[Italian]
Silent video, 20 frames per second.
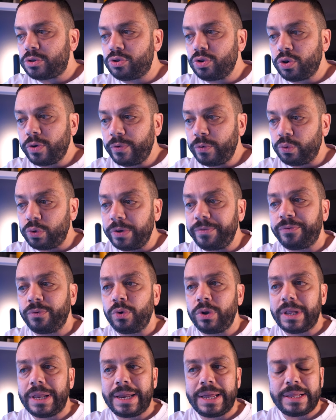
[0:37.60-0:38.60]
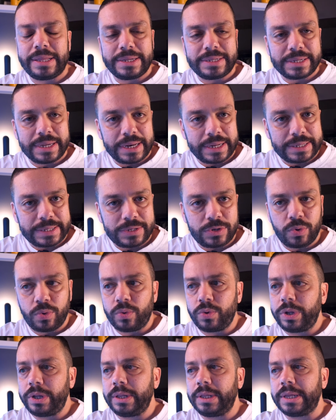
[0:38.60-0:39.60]
sono venute fuori delle
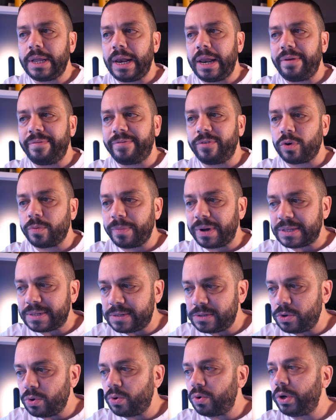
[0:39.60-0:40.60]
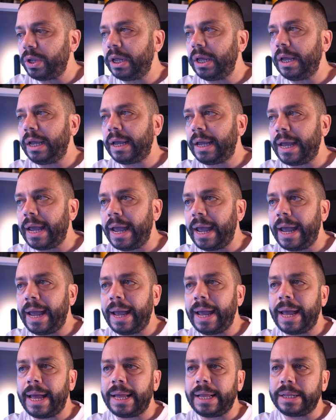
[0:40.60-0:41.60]
indiscrezioni, delle informazioni
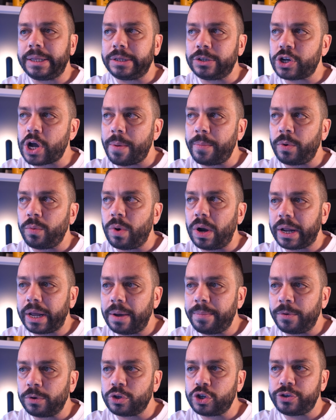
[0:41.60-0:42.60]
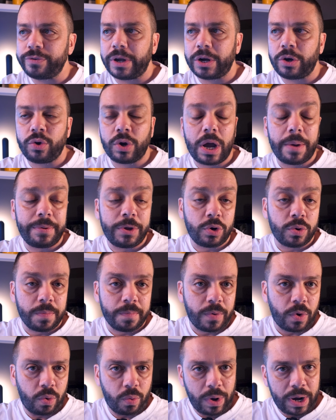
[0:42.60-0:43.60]
che eh, diciamo in qualche modo ci fanno capire un
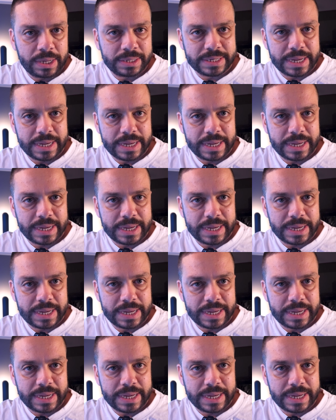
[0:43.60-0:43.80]
po' quale